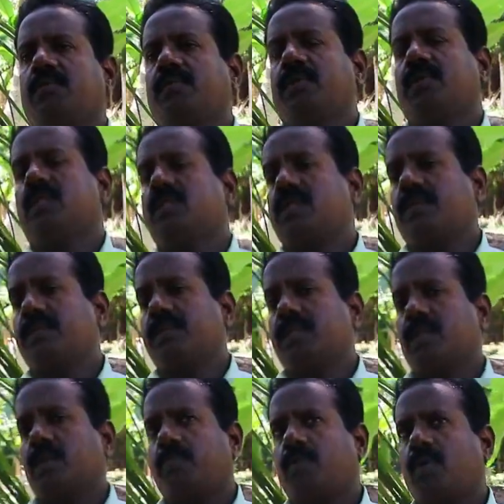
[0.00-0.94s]
ஏற்படுத்தி
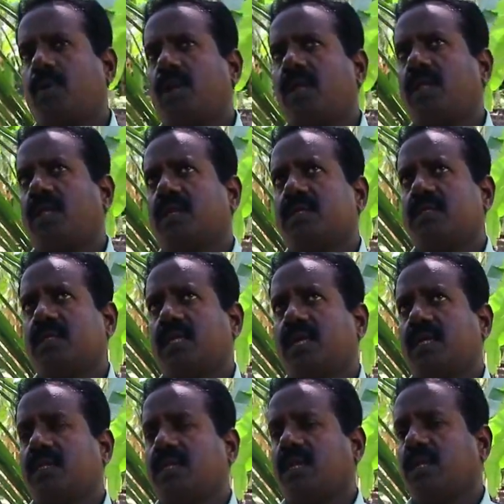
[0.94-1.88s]
சமயத்தில் பொருளாதார
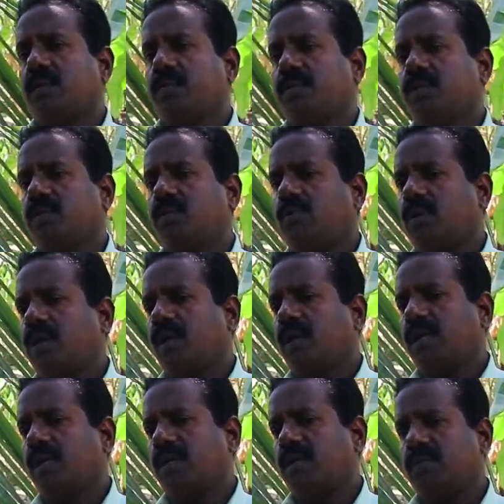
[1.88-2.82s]
சேதத்தை ஏற்படுத்தி ஒரு
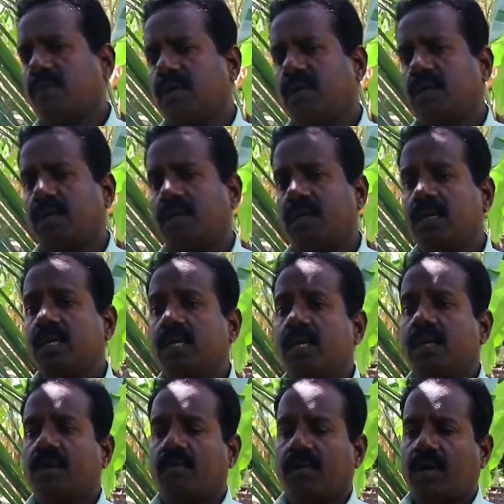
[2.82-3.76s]
ஆறு ஏழு வருடம்
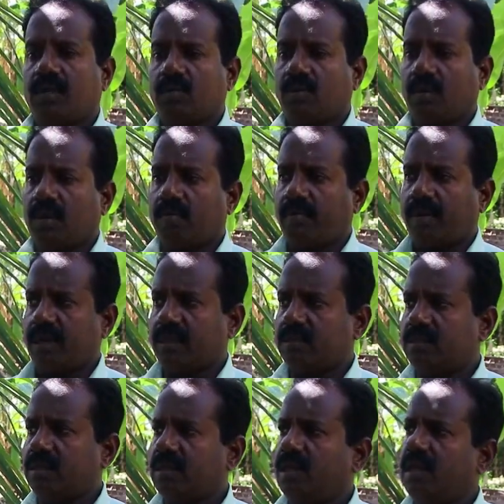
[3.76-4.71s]
வயதுள்ள
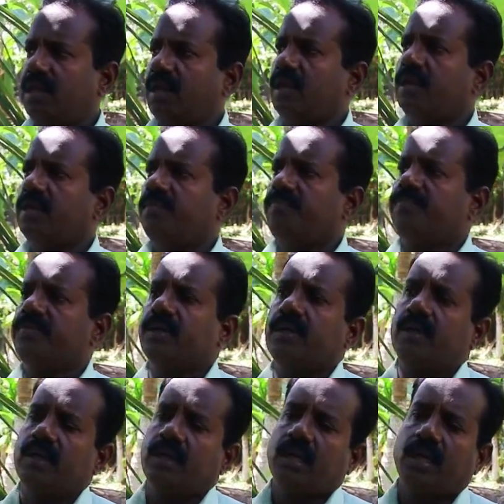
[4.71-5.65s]
மரத்தையே
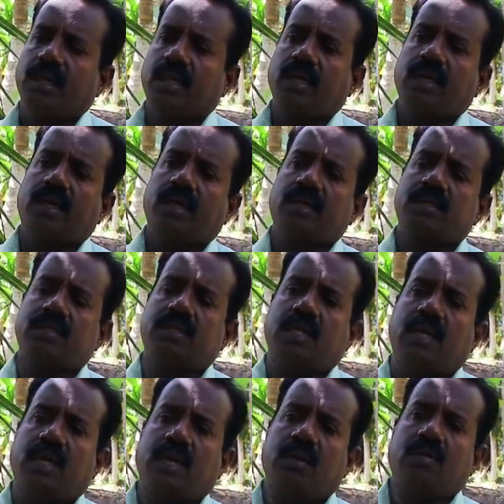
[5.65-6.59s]
அதை இறக்க
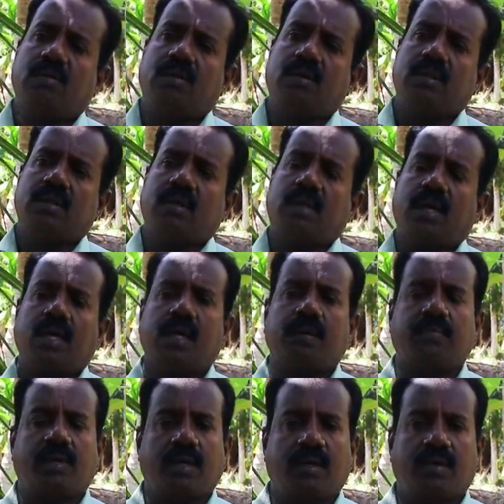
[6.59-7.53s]
செய்கிற அளவுக்கு அந்த
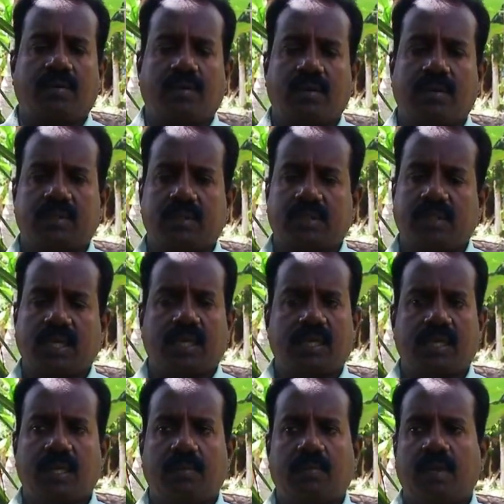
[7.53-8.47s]
காண்டாமிருக வண்டு
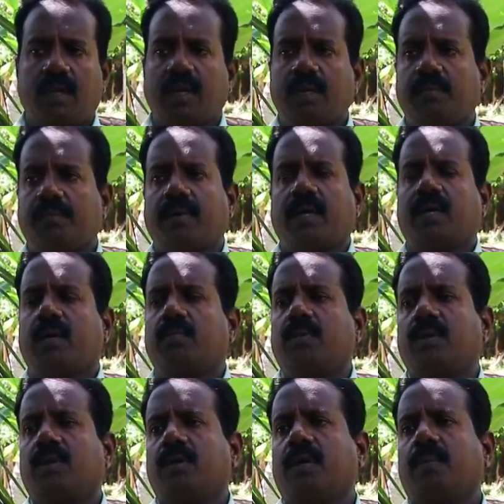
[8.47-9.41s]
செய்கிறத நம்மளால் பார்க்க
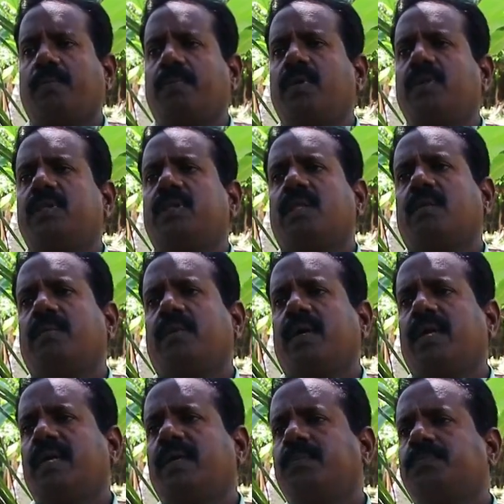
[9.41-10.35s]
முடியும் அப்போது இந்த
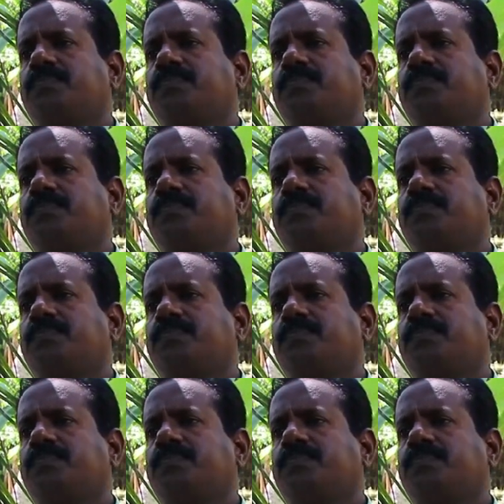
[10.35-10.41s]
மாதிரி